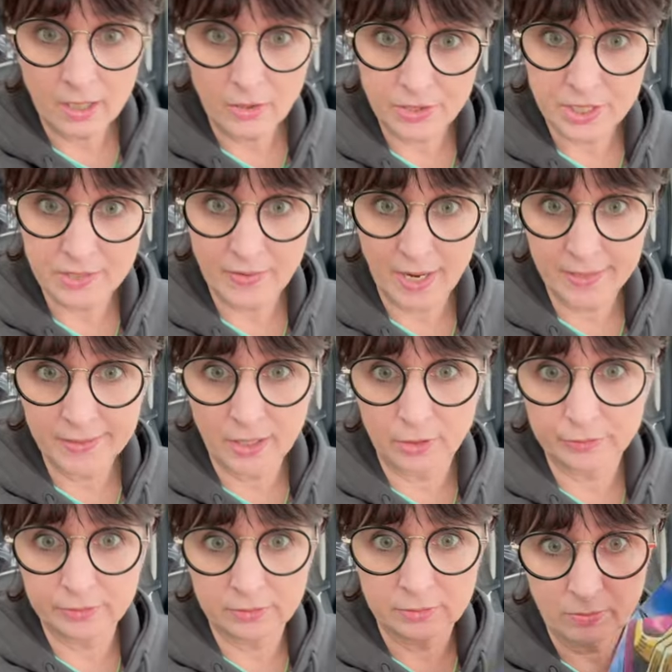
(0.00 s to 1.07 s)
Leute, ich war
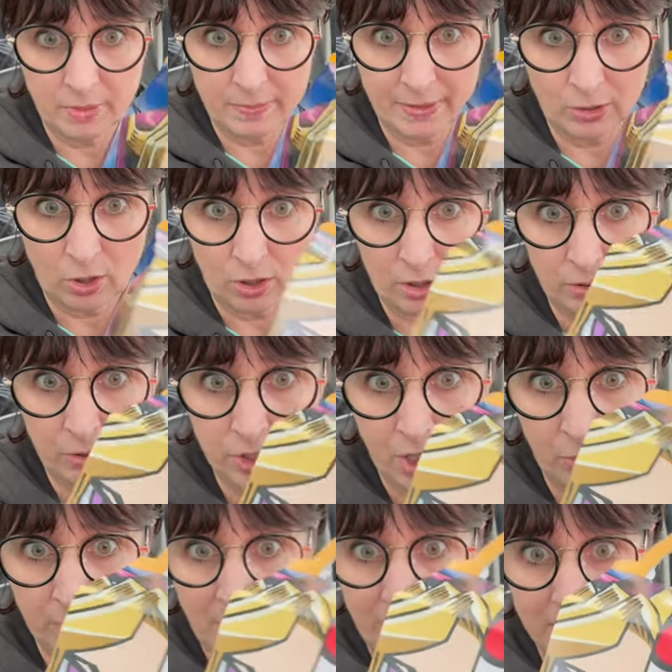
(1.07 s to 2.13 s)
einkaufen bei McDonald's
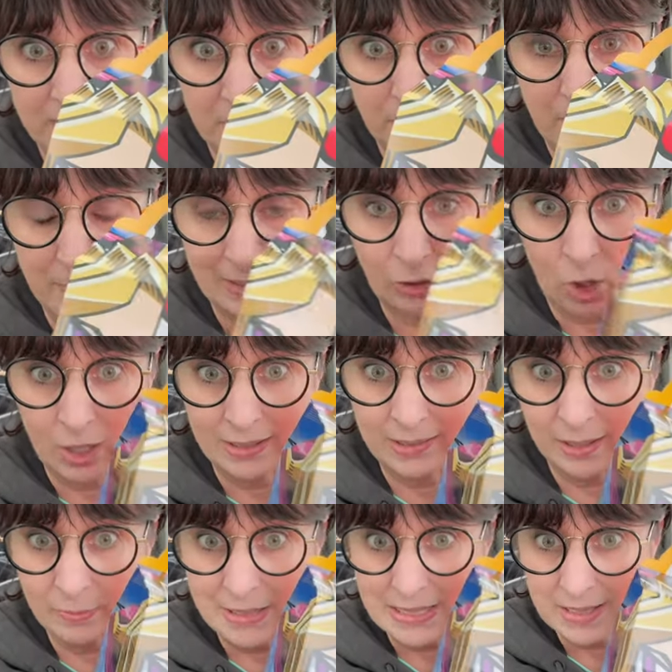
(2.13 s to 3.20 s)
und schaut mal, was es bei
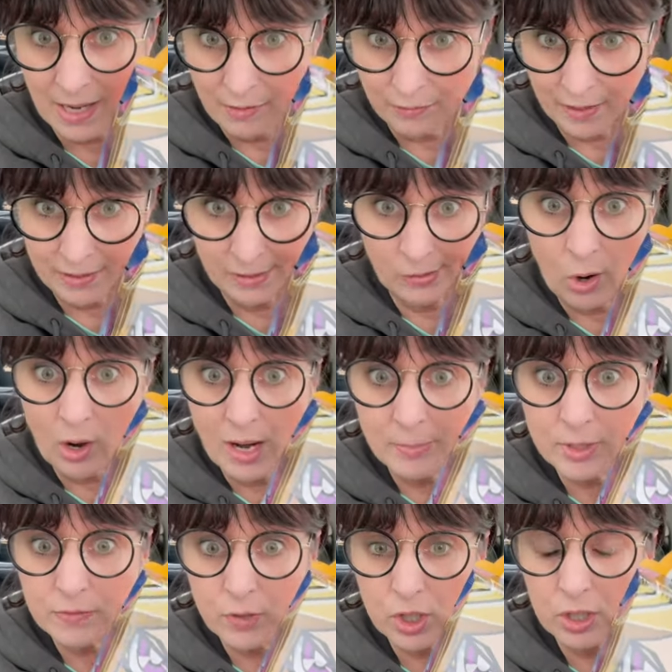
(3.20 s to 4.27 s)
McDonald's gibt. Es ist einfach eine
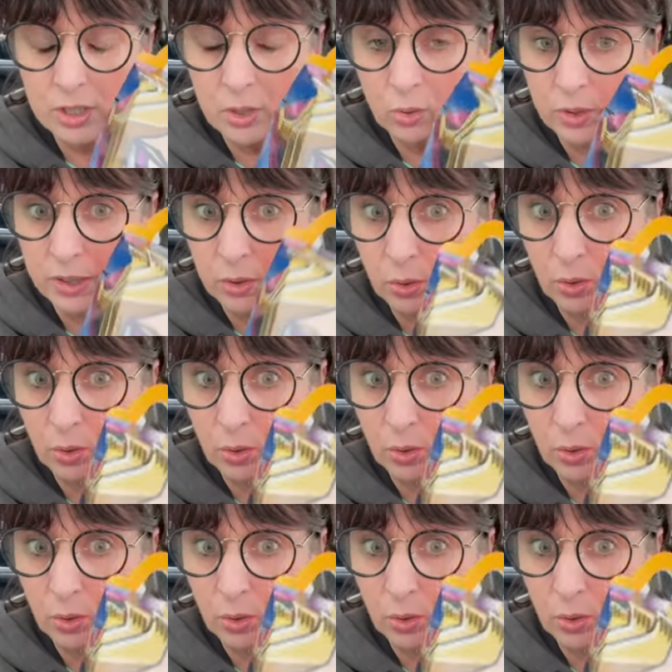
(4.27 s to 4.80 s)
Collab zwischen Yu-Gi-Oh!